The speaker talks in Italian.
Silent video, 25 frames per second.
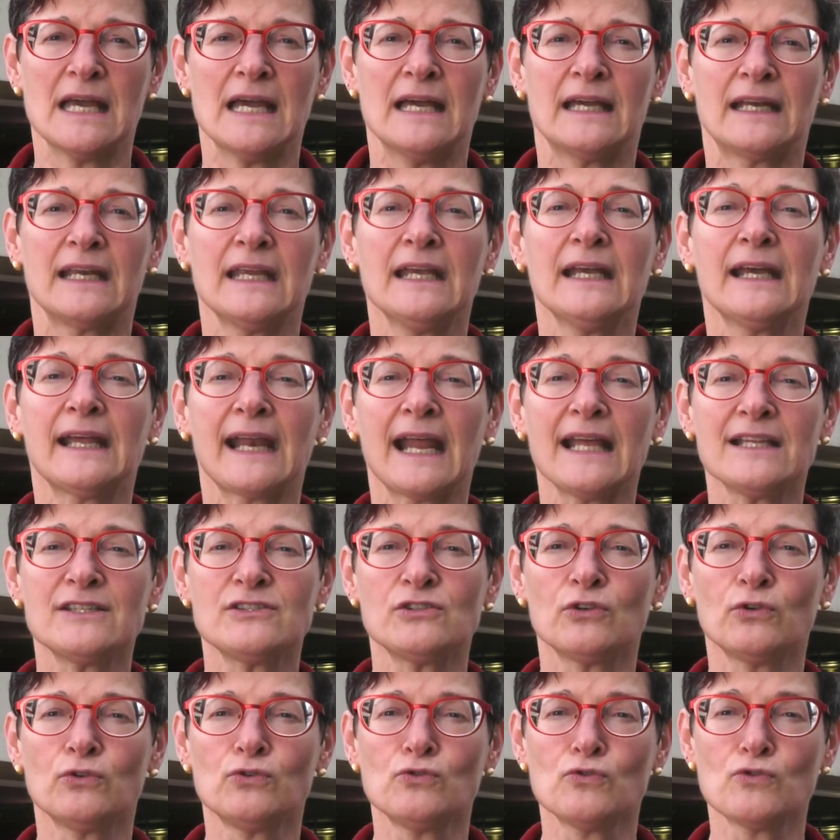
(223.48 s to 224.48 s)

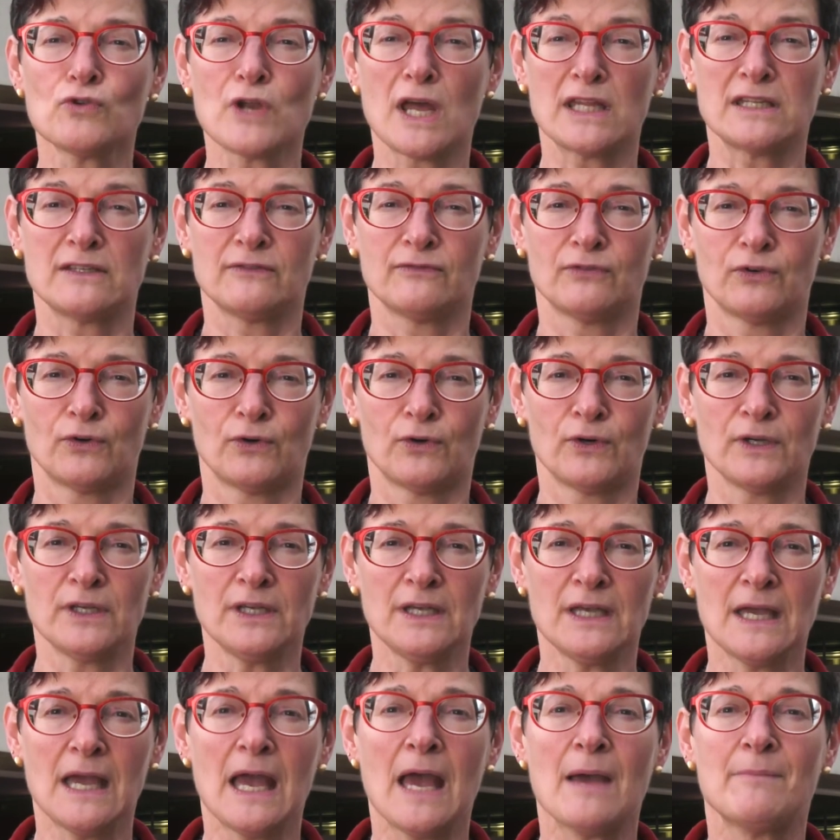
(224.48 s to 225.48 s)
Ringrazio ognuna di
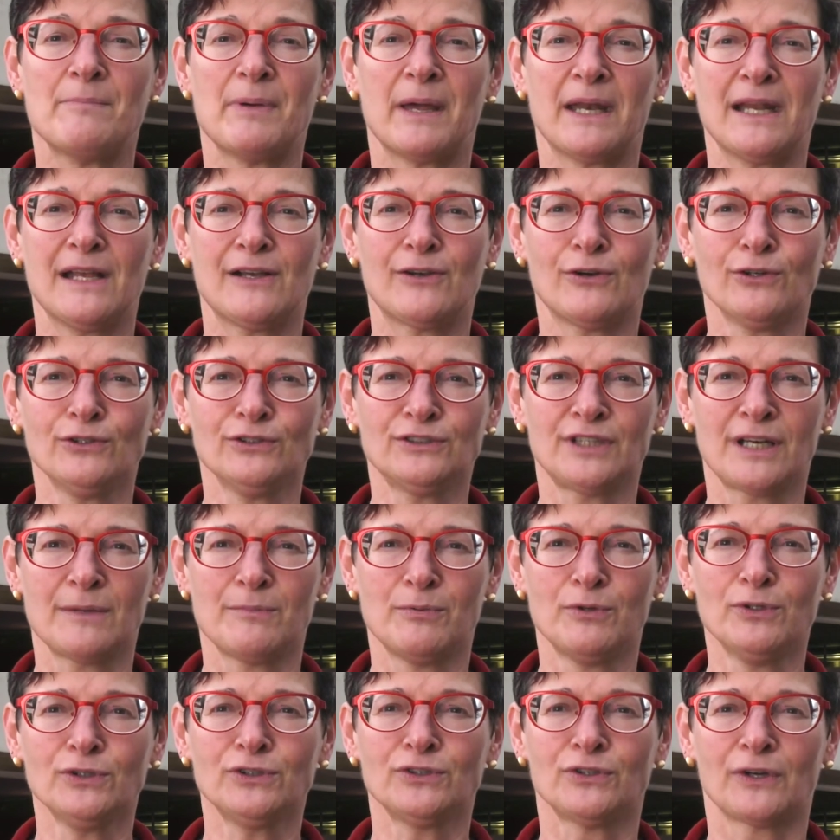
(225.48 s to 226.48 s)
voi per il
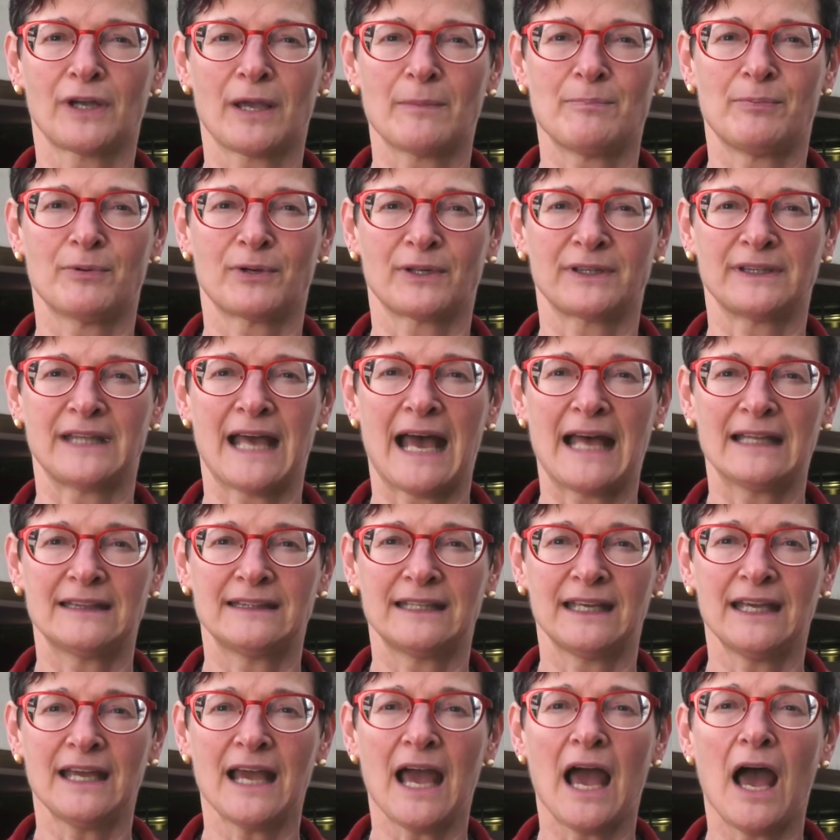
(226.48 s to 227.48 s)
contributo che
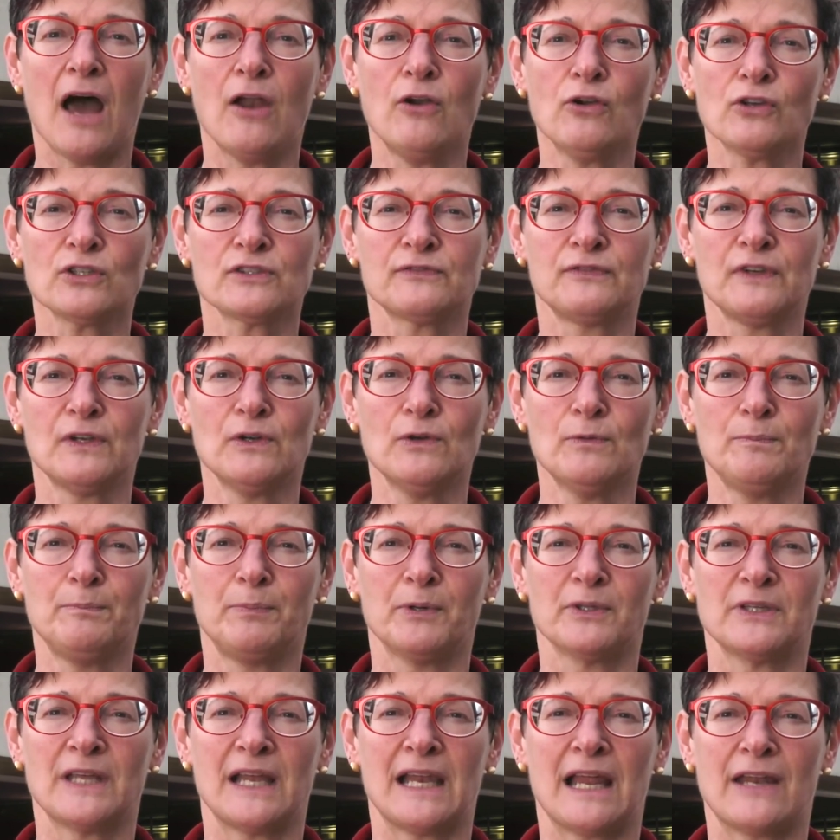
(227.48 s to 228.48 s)
portate allo
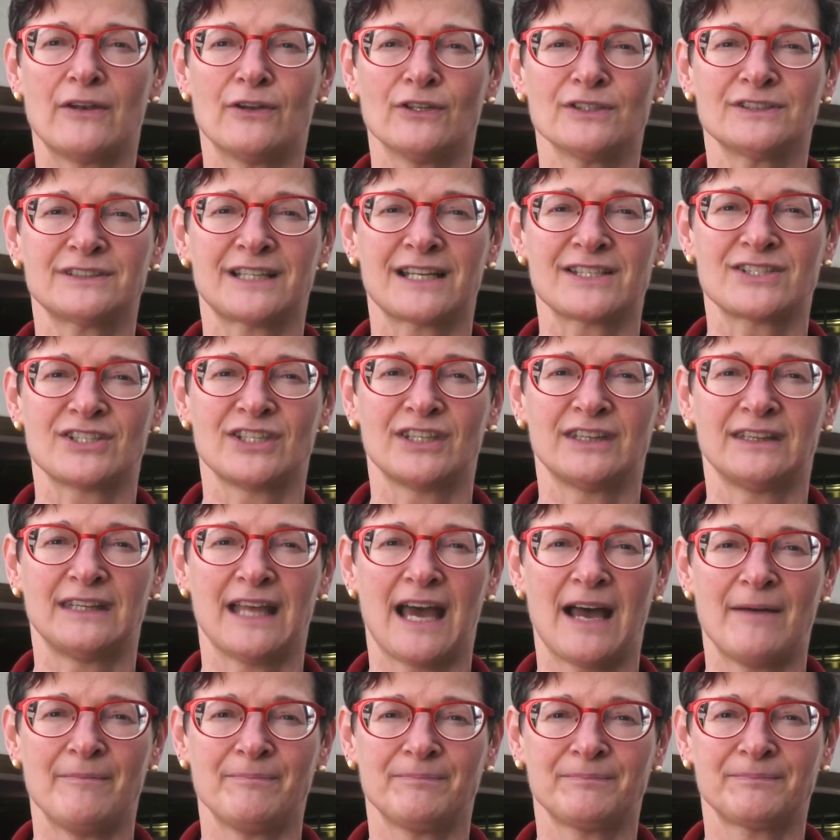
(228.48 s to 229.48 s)
sviluppo della nostra
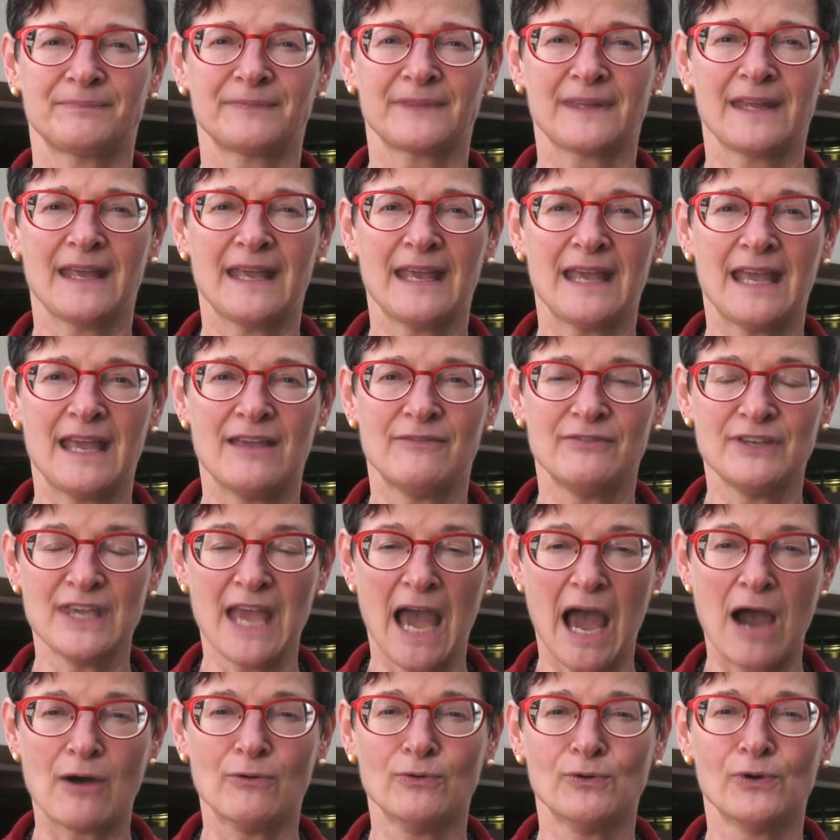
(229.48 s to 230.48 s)
città e
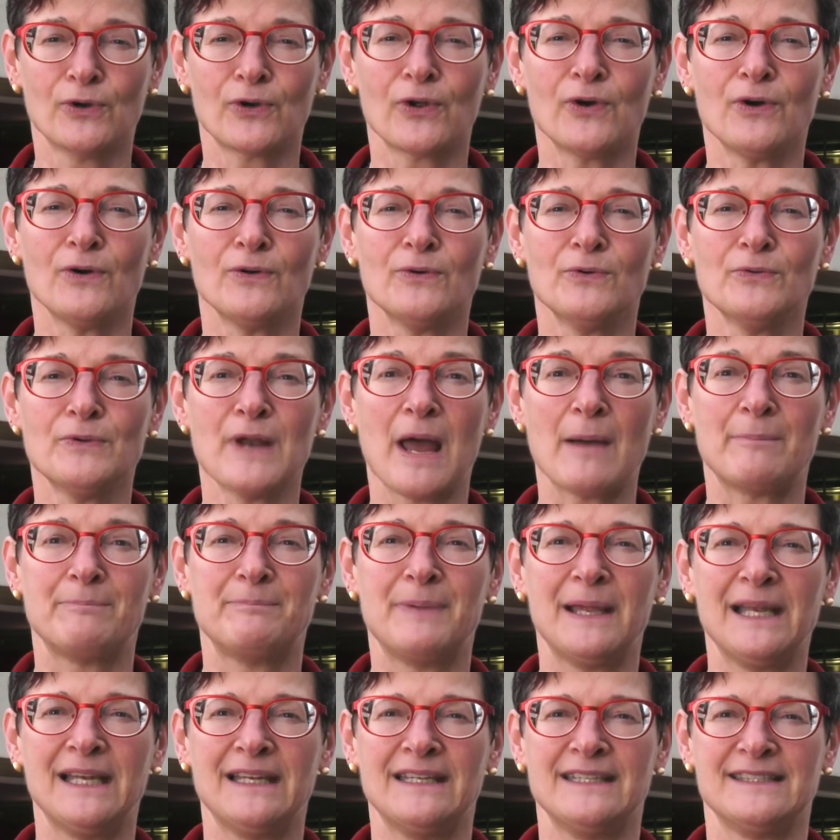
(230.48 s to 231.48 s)
vi auguro una
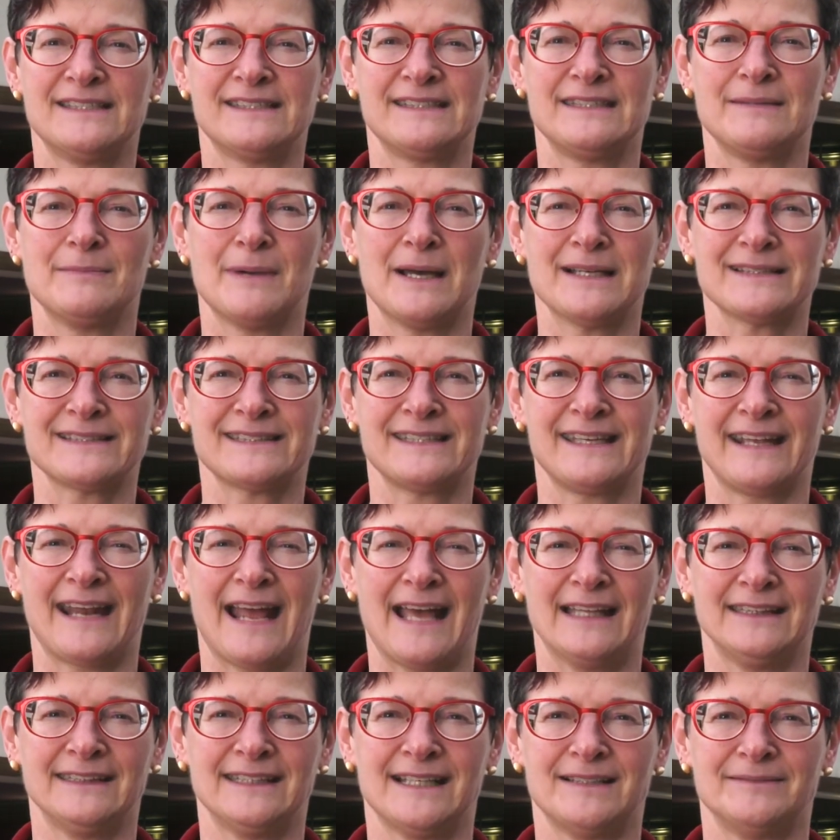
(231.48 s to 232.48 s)
bellissima
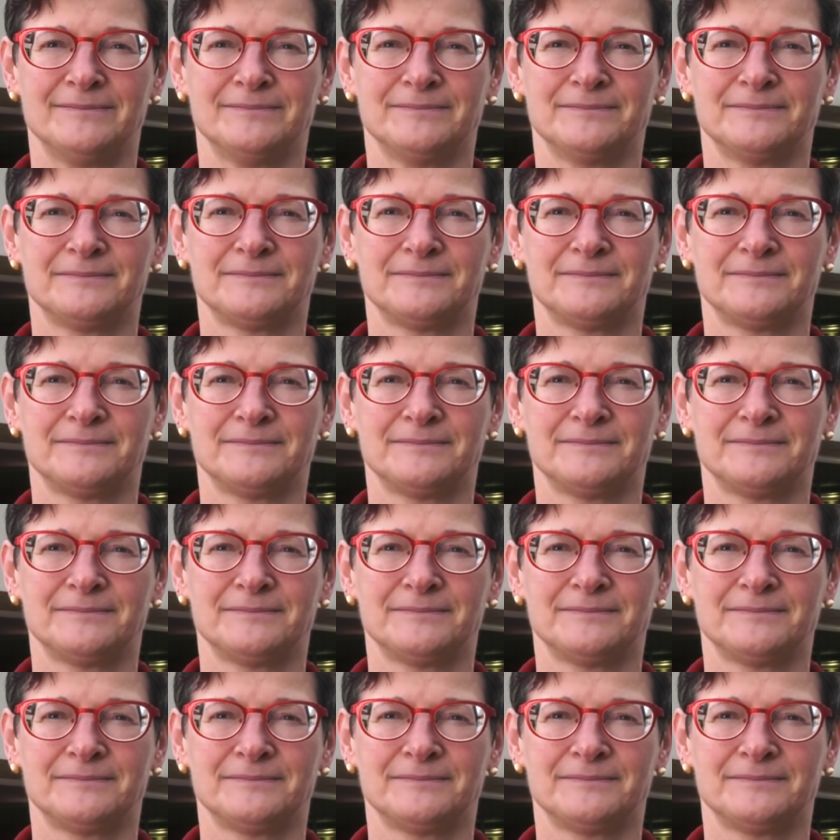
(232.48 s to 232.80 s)
serata.